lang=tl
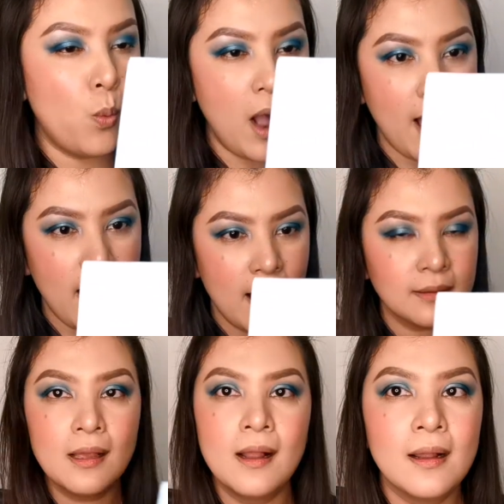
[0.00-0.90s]
Wow!
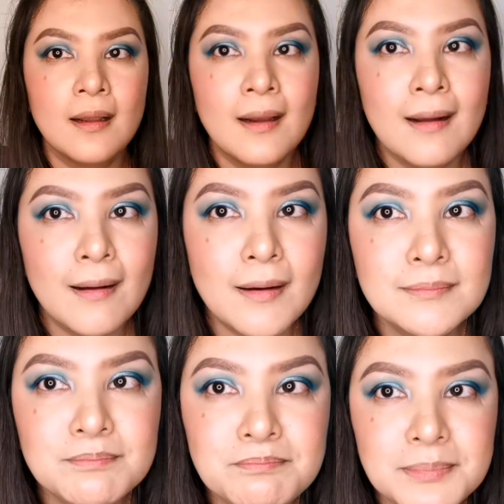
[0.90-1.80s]

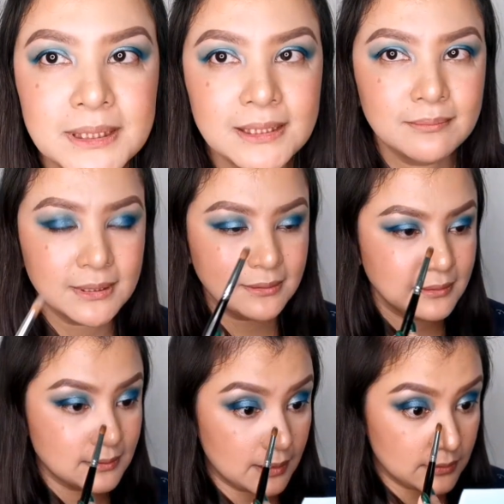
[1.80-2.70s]
Ang
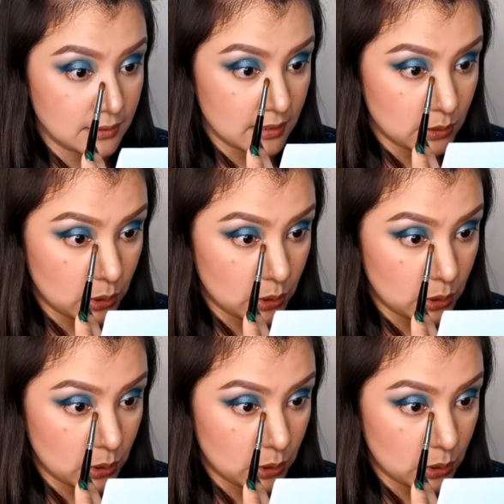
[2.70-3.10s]
pigmented niya,